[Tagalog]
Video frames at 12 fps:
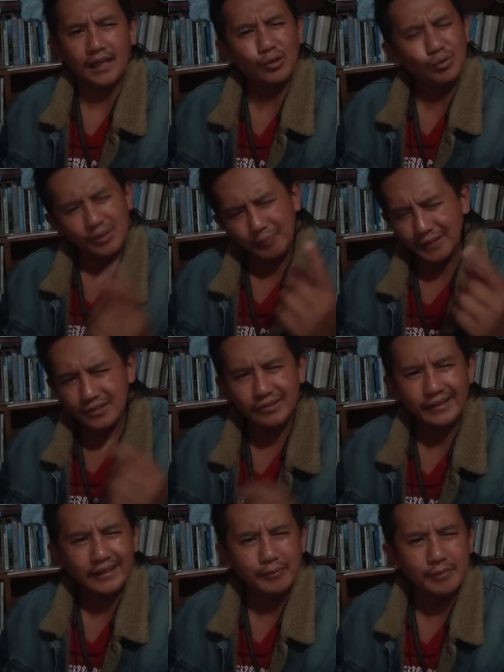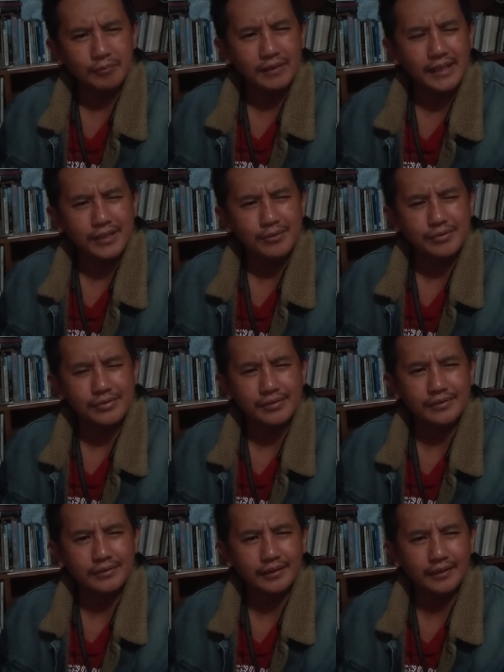hangkong patyon da biblia bibliayo
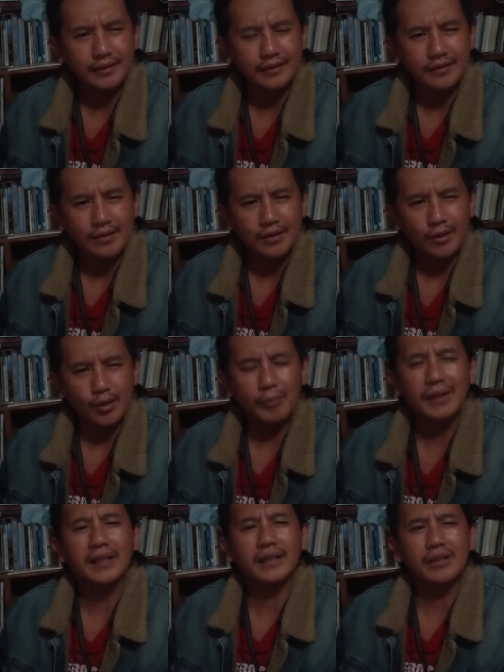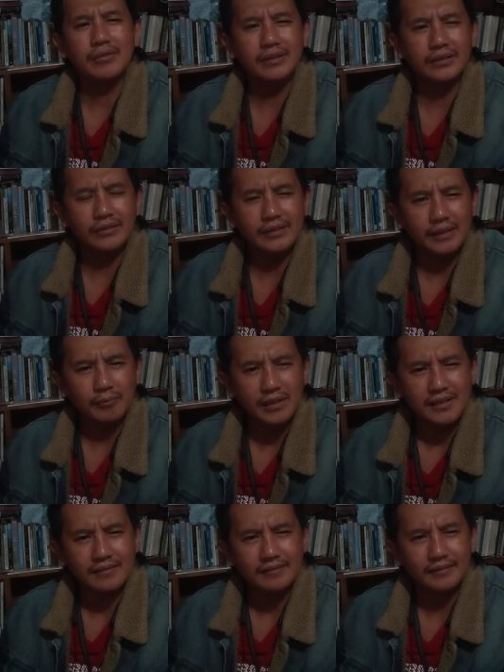Umikat kayo dito yan
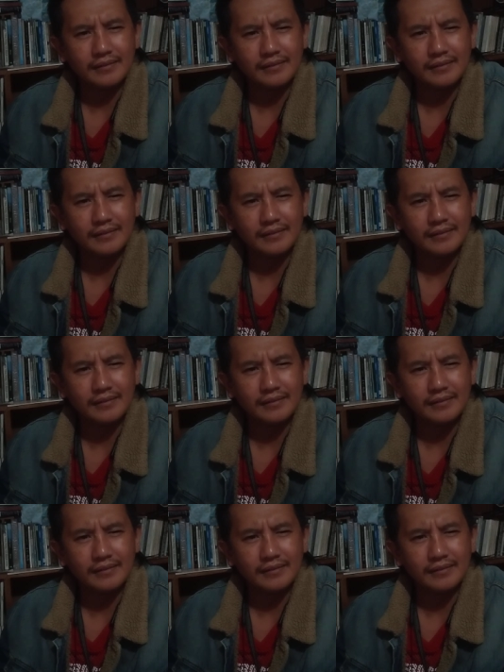mi. Eh.